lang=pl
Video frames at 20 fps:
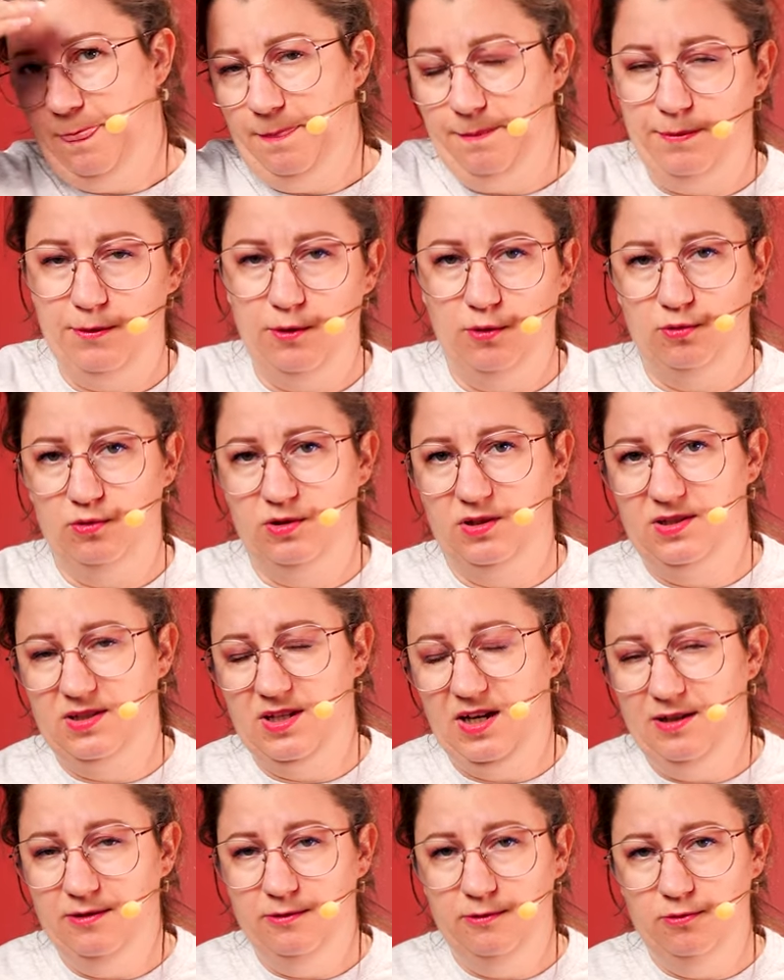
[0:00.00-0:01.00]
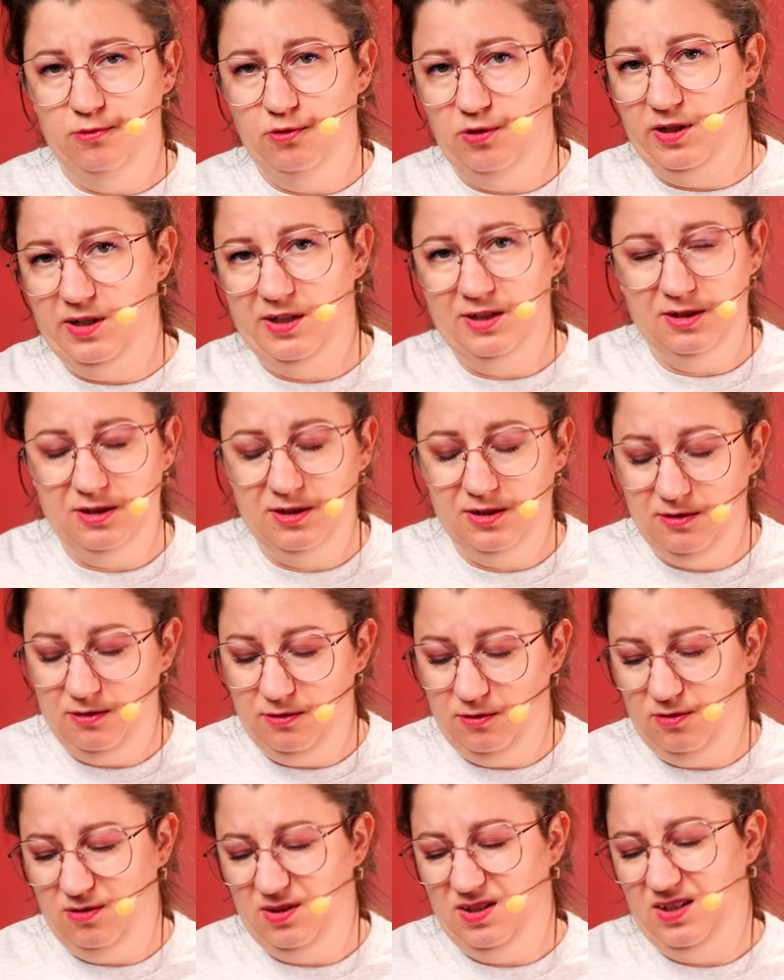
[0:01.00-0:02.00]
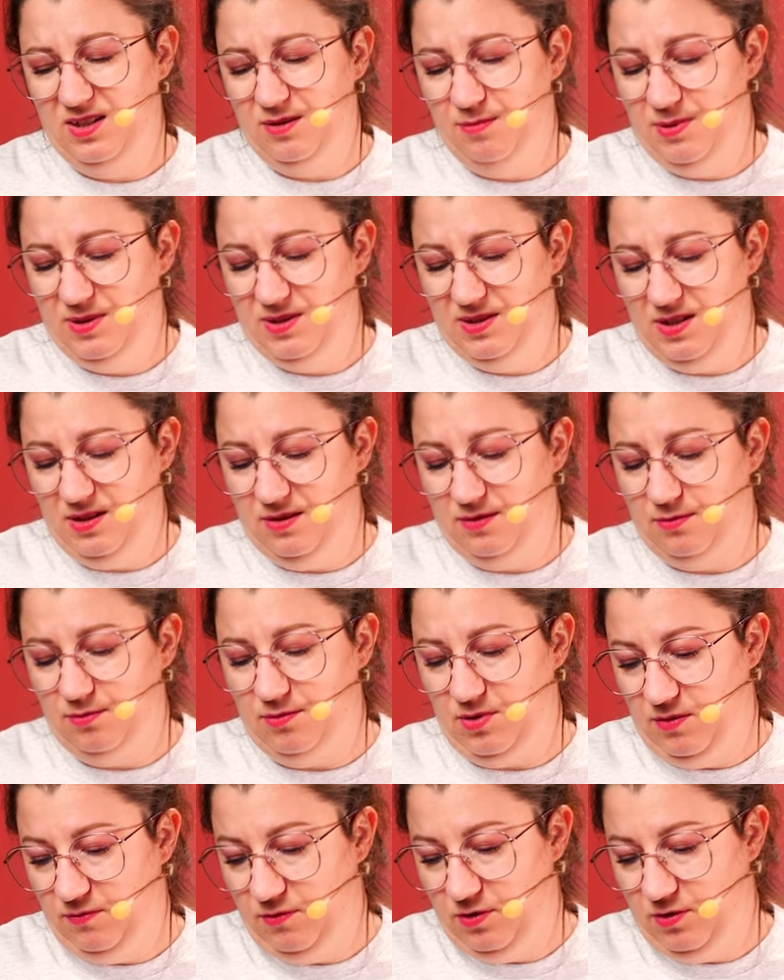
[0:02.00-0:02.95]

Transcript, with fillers: do designu, do reszty, no to takie bez sensu, nie?